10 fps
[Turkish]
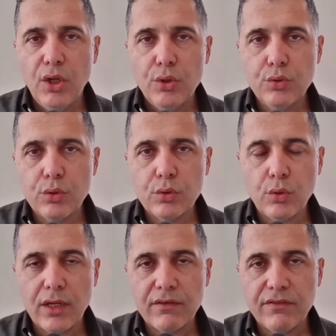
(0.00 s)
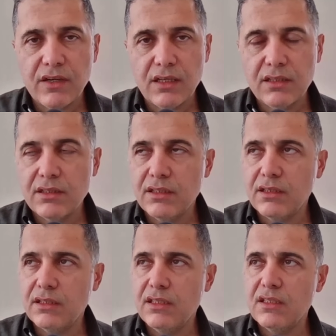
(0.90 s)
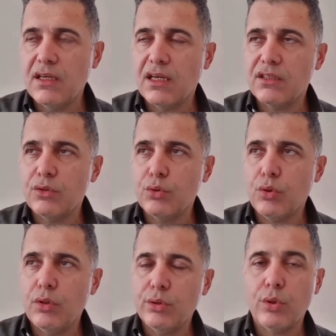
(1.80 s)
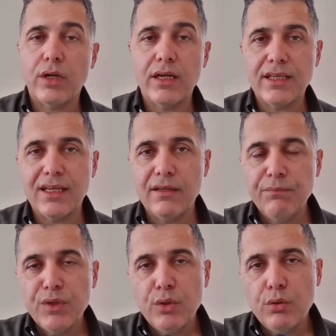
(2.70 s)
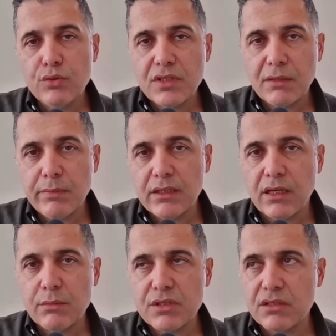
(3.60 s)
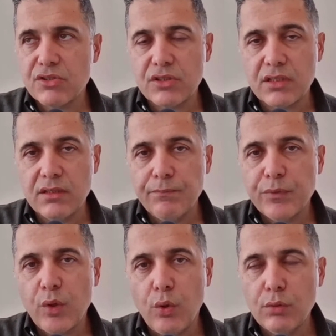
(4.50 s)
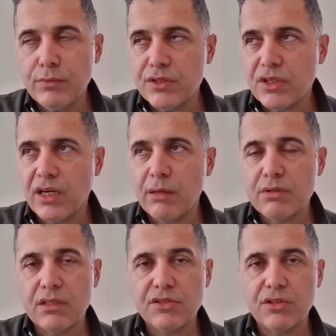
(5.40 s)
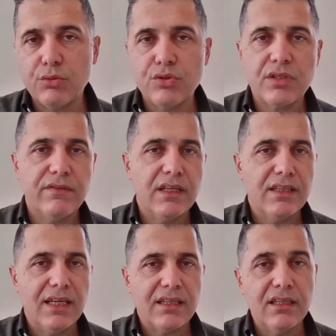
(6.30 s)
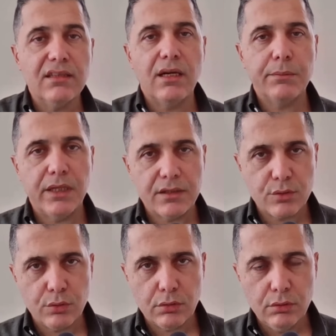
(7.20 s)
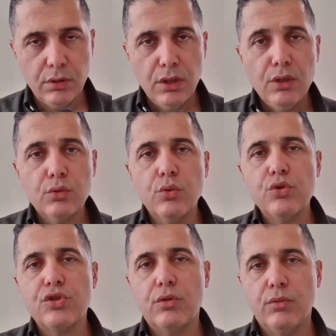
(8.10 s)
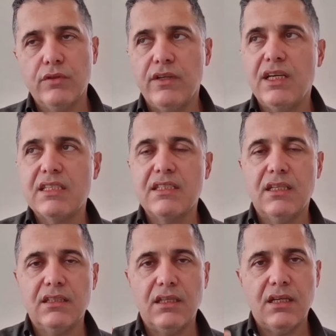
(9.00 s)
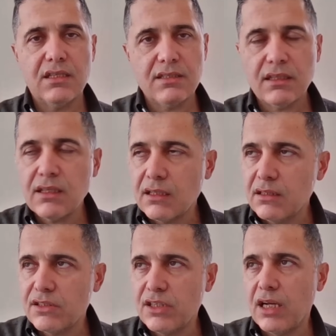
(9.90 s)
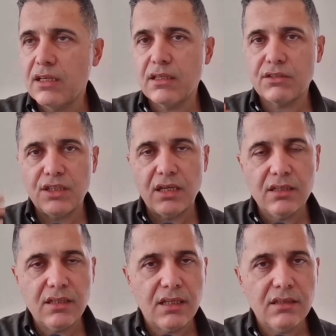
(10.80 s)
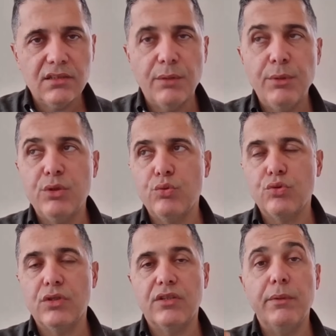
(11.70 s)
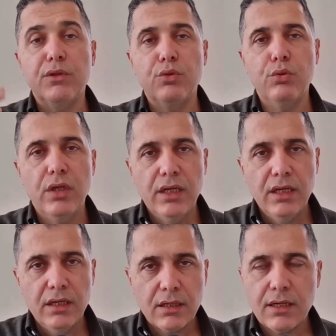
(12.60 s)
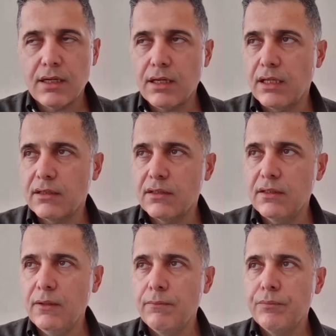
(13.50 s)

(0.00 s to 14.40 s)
Euro dolar fırladı gitti. Artık euro ile dolarla gelen lüks segment araba satışları olmayacak. Araba satışları düşecek falan derken tam tersi oldu. Doğuş Otomotiv hasılatına hasılat kattı, karlılığına karlılık kattı, temettüsüne temettü kattı.